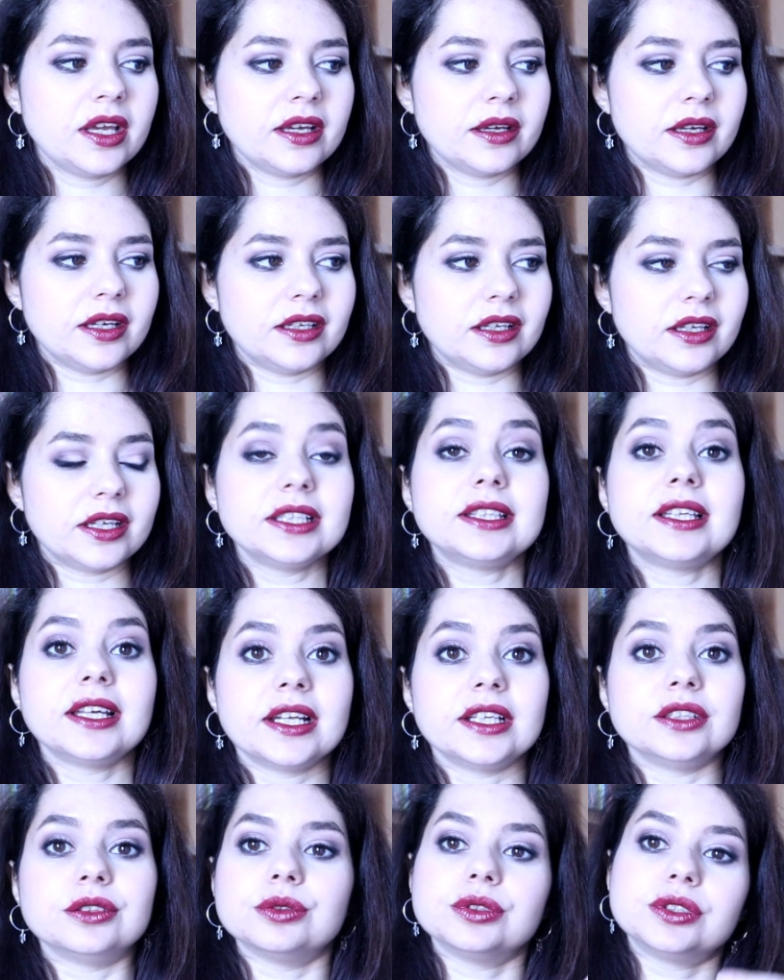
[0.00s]
eh,
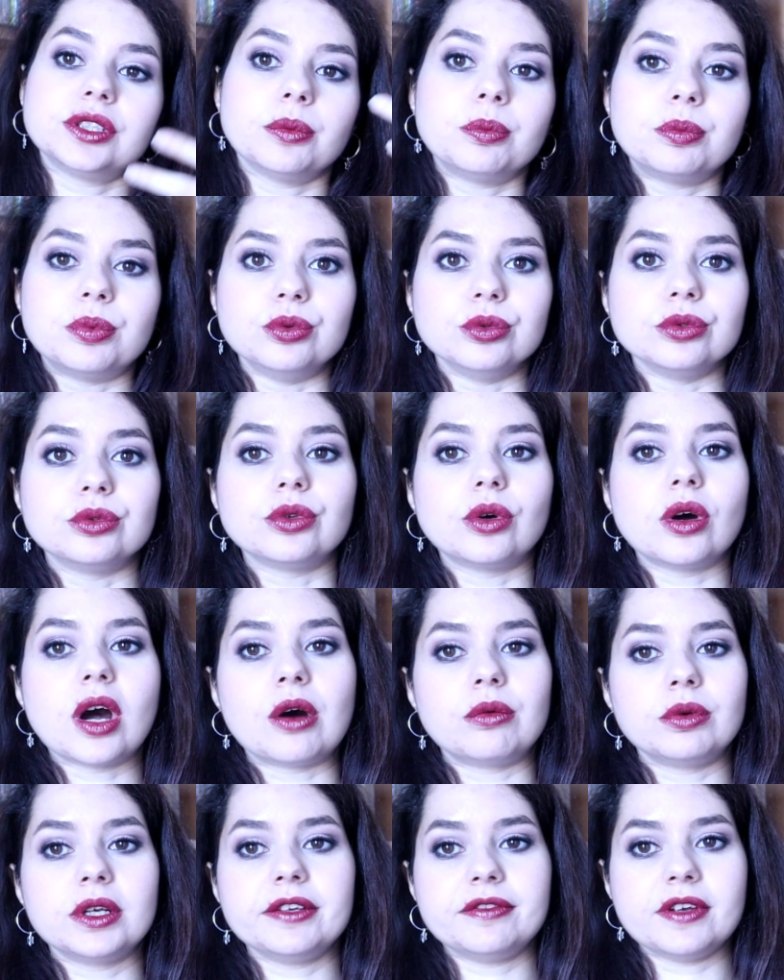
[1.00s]
ritenendosi appunto a
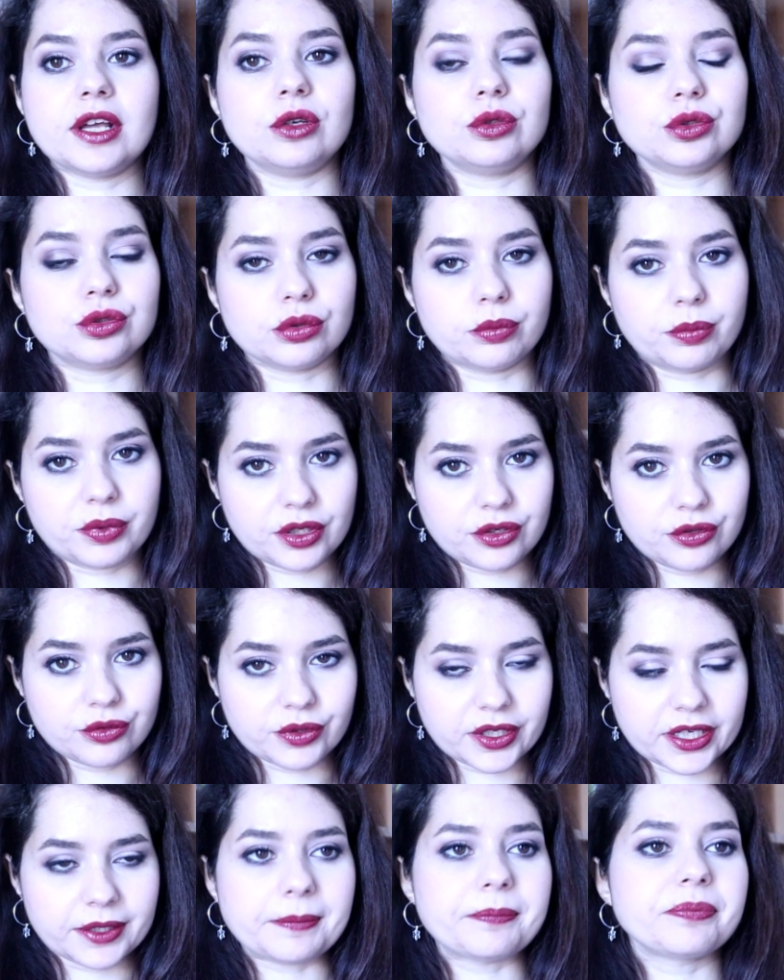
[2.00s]
un livello
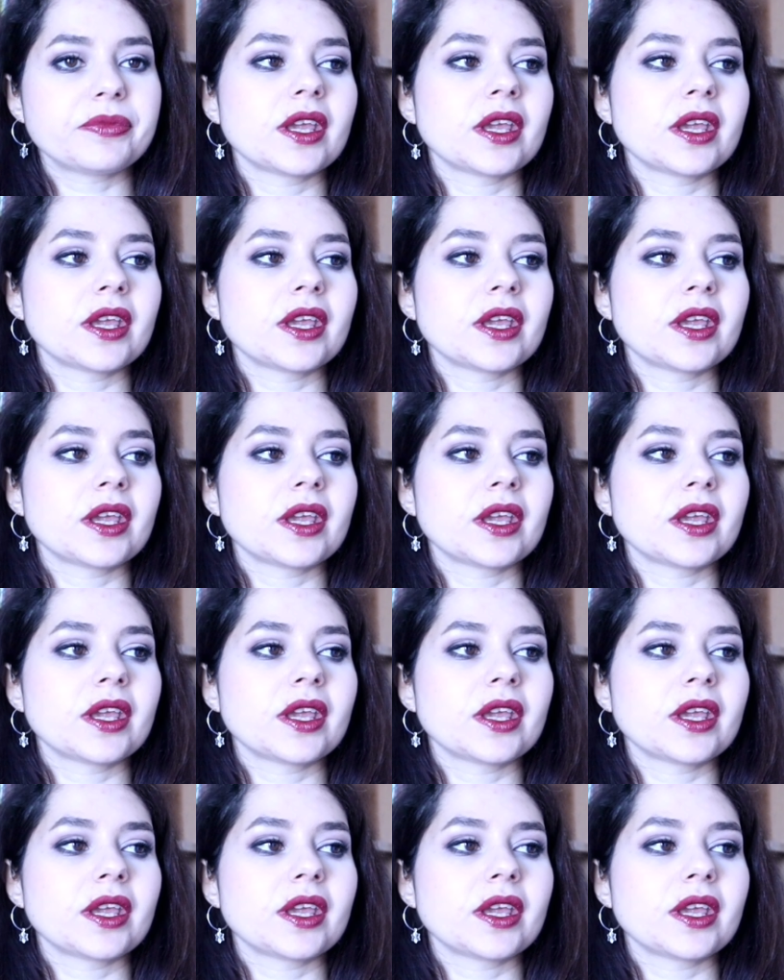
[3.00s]
superiore.